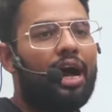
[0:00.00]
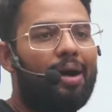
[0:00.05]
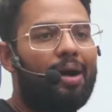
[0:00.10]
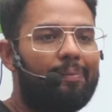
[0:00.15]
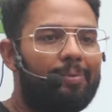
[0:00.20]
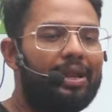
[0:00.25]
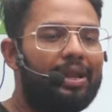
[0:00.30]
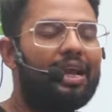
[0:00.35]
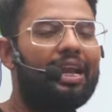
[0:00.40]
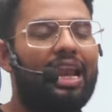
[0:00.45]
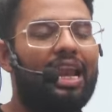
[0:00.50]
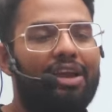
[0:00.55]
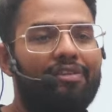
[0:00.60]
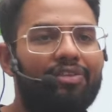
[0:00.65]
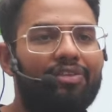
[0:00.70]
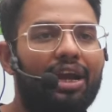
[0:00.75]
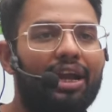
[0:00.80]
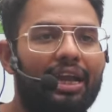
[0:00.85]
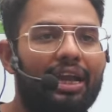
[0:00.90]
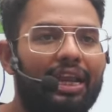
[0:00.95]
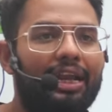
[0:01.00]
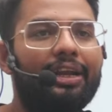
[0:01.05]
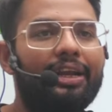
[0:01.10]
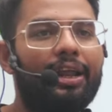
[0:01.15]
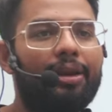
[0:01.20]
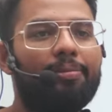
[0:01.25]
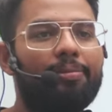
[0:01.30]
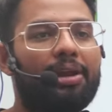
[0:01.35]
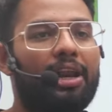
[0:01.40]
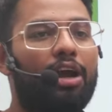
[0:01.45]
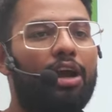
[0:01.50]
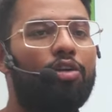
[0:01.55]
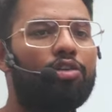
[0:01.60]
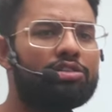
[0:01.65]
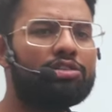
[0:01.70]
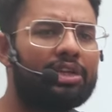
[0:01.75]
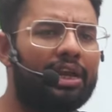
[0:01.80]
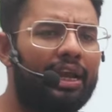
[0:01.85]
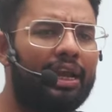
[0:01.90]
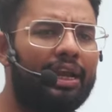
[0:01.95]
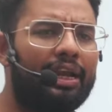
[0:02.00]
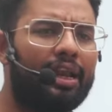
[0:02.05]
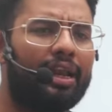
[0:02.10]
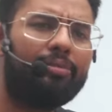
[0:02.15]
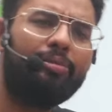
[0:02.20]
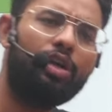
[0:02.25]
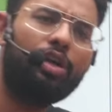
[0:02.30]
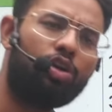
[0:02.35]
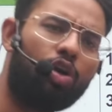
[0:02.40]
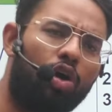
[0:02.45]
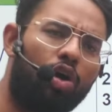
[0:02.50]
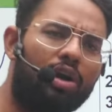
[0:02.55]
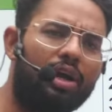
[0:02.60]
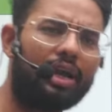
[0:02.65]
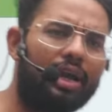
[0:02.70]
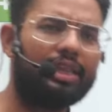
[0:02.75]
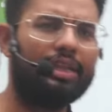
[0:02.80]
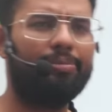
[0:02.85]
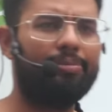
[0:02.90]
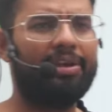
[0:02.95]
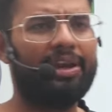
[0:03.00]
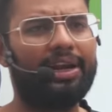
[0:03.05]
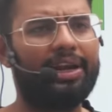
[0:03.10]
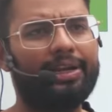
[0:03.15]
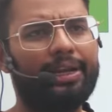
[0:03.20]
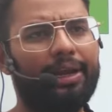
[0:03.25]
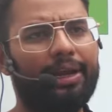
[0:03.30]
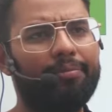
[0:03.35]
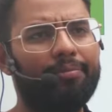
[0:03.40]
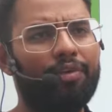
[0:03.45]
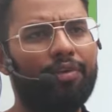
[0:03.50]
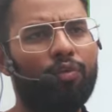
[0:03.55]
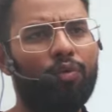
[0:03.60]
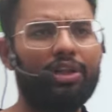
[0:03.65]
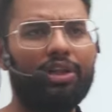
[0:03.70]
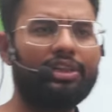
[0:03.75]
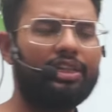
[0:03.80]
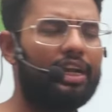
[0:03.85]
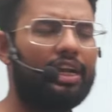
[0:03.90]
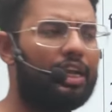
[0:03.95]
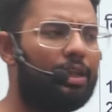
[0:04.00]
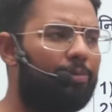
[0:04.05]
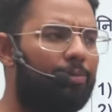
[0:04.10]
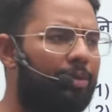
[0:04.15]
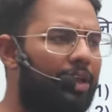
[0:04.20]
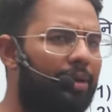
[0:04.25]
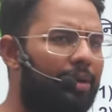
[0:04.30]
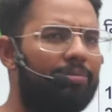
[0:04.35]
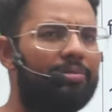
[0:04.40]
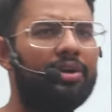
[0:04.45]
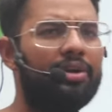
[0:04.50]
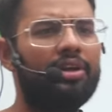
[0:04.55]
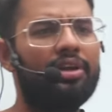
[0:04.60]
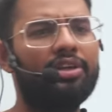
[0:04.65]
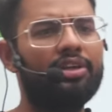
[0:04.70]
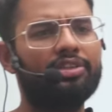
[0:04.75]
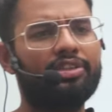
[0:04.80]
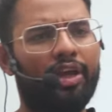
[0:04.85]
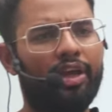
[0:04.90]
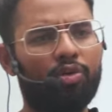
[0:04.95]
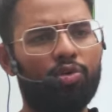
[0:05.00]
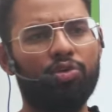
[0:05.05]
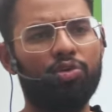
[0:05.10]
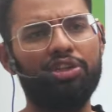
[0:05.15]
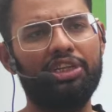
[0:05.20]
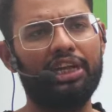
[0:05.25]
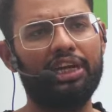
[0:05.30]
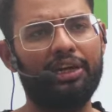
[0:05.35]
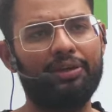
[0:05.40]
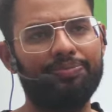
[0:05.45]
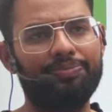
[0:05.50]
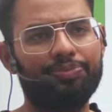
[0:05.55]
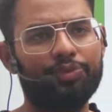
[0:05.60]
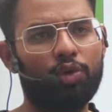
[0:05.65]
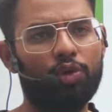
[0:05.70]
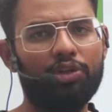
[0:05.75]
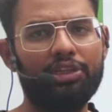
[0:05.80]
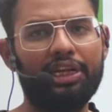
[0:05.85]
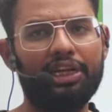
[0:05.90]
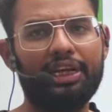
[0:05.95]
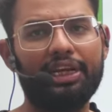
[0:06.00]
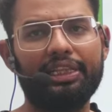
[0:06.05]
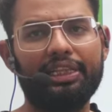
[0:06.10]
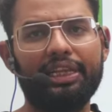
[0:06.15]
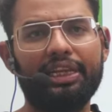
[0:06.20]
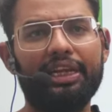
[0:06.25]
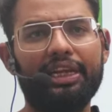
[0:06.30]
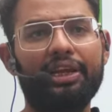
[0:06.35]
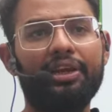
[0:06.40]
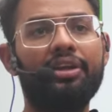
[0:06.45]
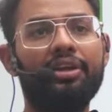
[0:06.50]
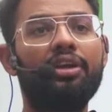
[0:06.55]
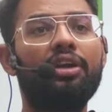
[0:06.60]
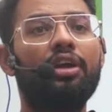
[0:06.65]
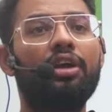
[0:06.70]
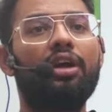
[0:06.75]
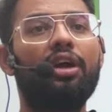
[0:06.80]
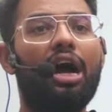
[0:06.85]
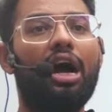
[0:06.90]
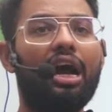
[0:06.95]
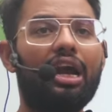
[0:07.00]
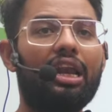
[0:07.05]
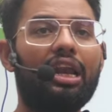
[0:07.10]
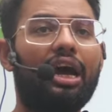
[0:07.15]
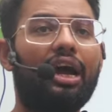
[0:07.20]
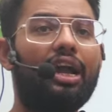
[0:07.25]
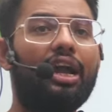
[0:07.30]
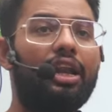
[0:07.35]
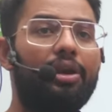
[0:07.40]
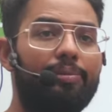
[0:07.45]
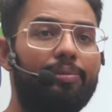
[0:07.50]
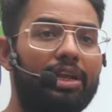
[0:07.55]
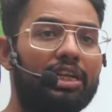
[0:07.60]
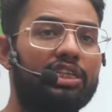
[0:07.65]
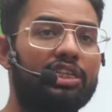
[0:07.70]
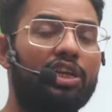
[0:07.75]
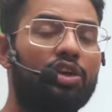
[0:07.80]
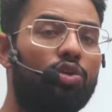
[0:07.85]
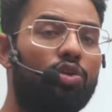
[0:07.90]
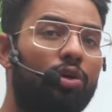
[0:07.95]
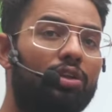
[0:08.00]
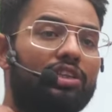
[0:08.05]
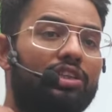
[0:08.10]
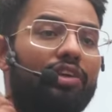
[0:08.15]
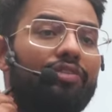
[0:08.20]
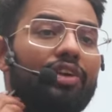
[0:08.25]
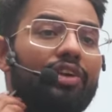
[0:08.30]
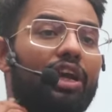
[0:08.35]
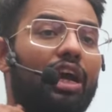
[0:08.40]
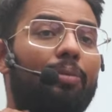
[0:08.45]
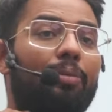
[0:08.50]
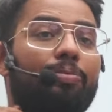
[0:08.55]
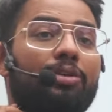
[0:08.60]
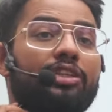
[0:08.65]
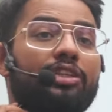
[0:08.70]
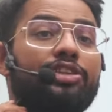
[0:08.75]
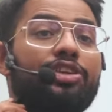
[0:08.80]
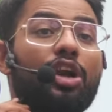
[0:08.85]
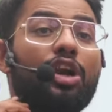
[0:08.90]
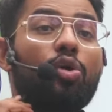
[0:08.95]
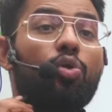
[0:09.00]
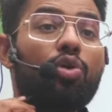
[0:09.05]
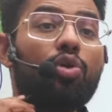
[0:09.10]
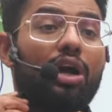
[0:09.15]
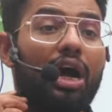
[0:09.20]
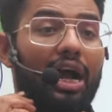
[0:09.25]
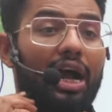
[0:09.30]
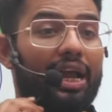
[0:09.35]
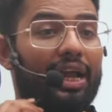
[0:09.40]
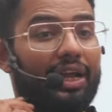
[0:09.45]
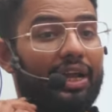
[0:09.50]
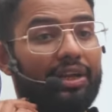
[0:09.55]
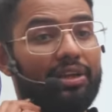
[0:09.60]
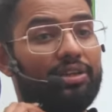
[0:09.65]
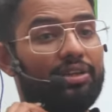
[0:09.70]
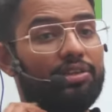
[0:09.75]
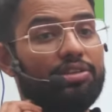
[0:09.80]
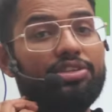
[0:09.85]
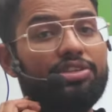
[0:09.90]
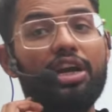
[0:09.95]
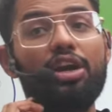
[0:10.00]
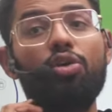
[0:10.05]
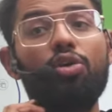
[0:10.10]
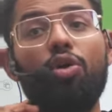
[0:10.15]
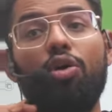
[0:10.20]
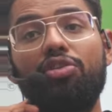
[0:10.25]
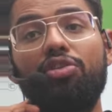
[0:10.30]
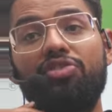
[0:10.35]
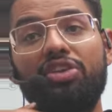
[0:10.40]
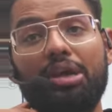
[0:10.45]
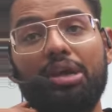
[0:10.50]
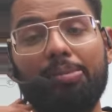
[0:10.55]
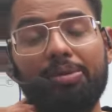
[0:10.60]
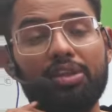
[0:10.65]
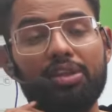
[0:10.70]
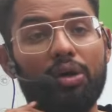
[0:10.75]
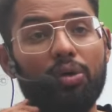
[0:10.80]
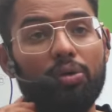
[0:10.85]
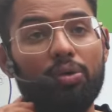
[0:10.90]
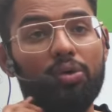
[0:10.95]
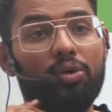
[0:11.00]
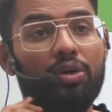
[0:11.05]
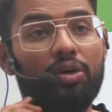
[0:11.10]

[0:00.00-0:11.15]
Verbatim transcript: अपनी एक लाइफ का कैलेंडर बनाए और उस कैलेंडर में लॉक कर दे मेरा टाइम 1:30 थर्टी पीएम सर को दिया कोई दिक्कत नहीं है अगला इनमें से कौन सा विकल्प जड़ों का है जड़ कौन सी है बताओ